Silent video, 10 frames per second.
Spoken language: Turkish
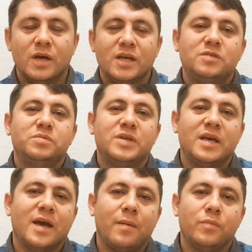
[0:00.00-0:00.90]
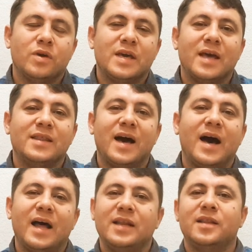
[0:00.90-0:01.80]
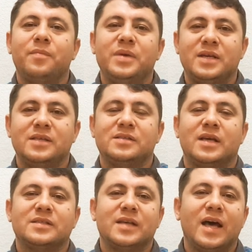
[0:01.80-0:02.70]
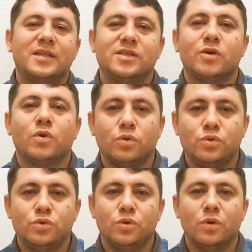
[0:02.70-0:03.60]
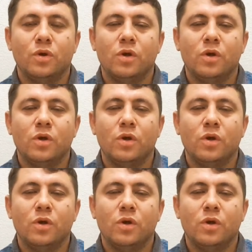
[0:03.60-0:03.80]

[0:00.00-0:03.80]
Hiçbir şey yapmıyor. Kendi halinde bir insan sadece konuşuyor.